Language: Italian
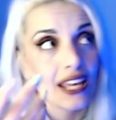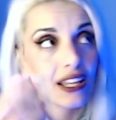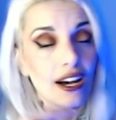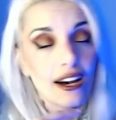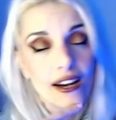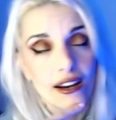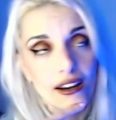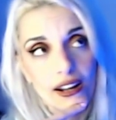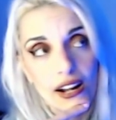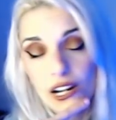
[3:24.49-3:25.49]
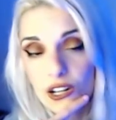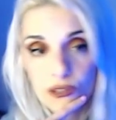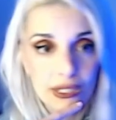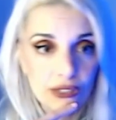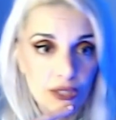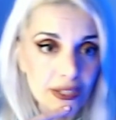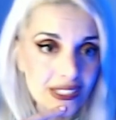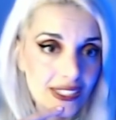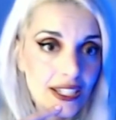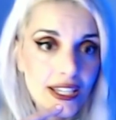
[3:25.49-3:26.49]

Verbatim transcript: a, all'argomento di per sé